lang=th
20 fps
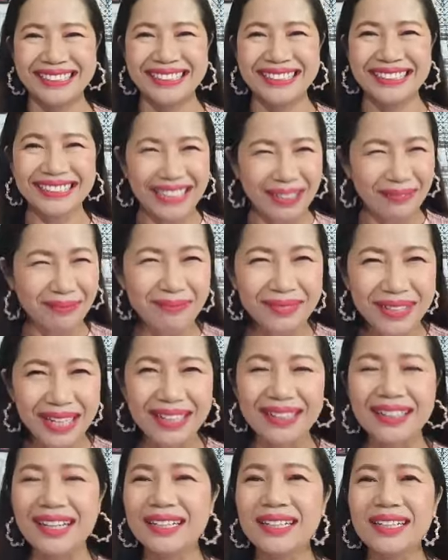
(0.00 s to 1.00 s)
สำเร็จ
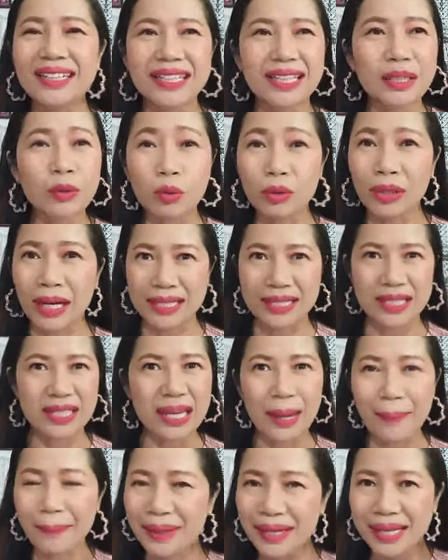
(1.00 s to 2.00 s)
ในที่นี้คุณอาจจะยั
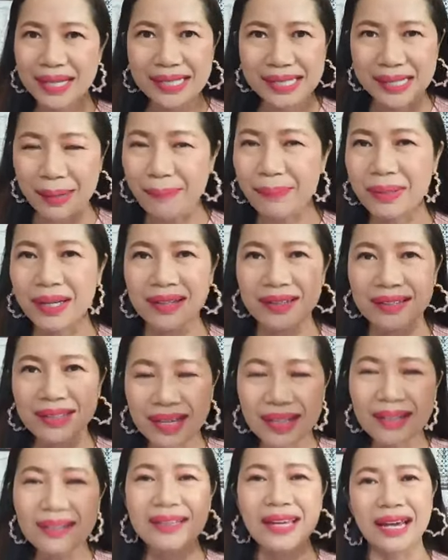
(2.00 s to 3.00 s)
งไม่ได้สำเร็จ
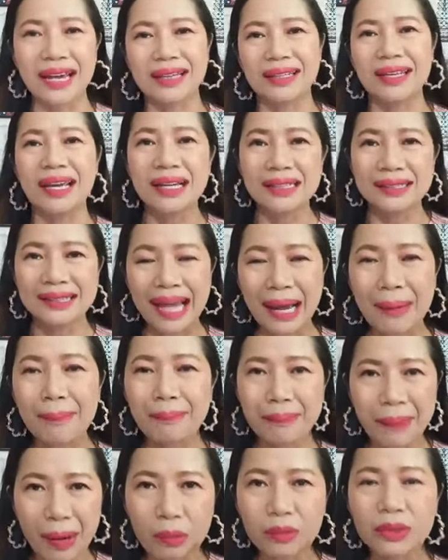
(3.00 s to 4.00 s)
ยิ่งใหญ่ ตาม
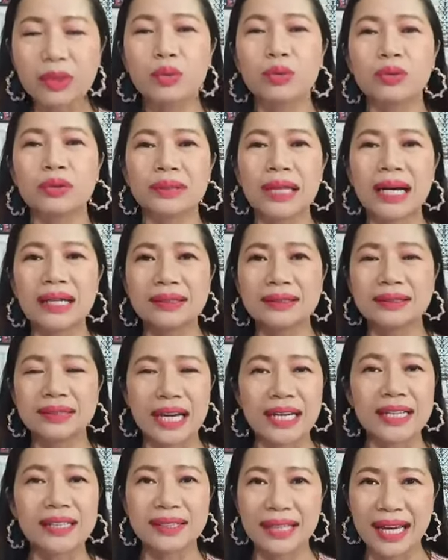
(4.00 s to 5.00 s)
เป้าที่คุณตั้งใจ
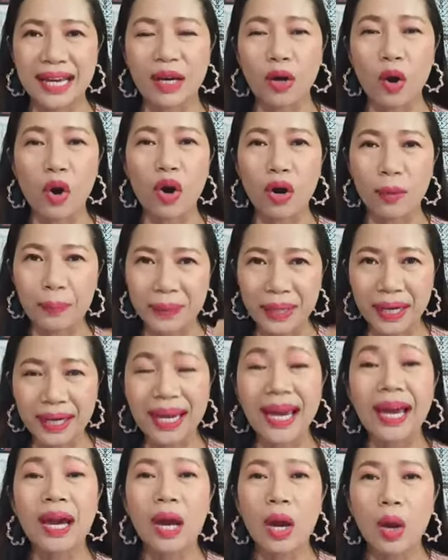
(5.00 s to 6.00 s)
แต่ขอเพียง
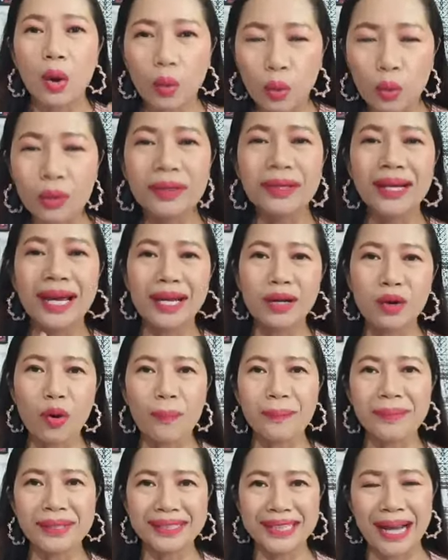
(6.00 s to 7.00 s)
แค่คุณได้ลง
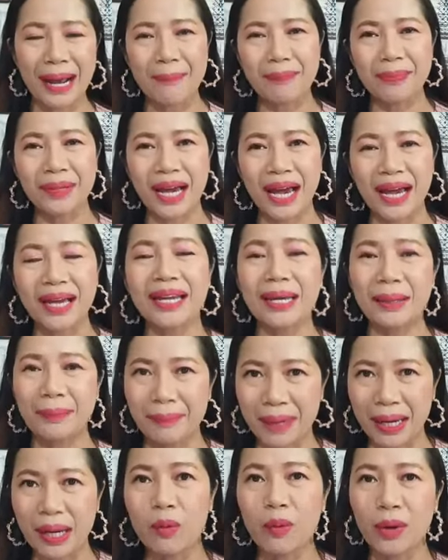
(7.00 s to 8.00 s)
มือทำนะคะ เห็นไหม
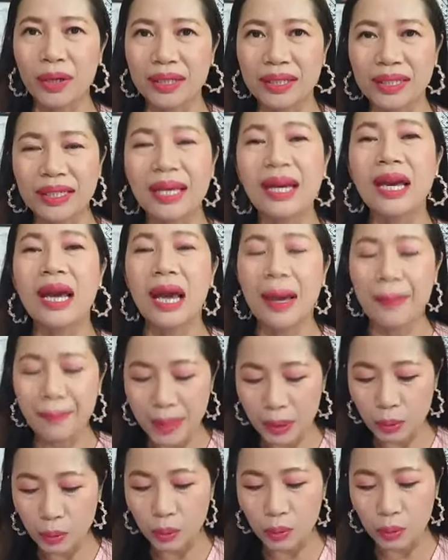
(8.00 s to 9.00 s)
วันนี้แม่
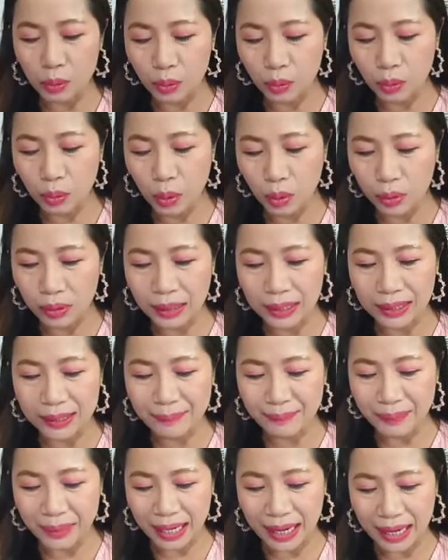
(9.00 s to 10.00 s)
ครูรุ้งลงคลิป
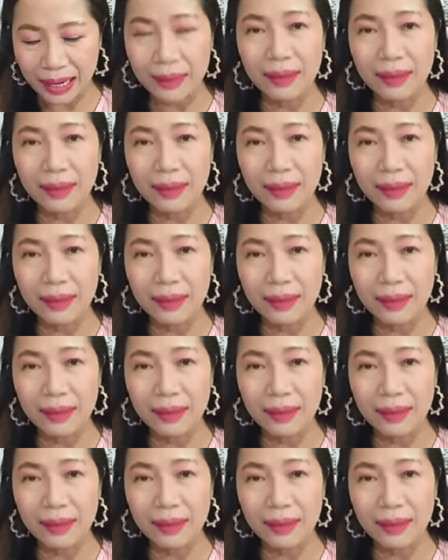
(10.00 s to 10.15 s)
นะคะ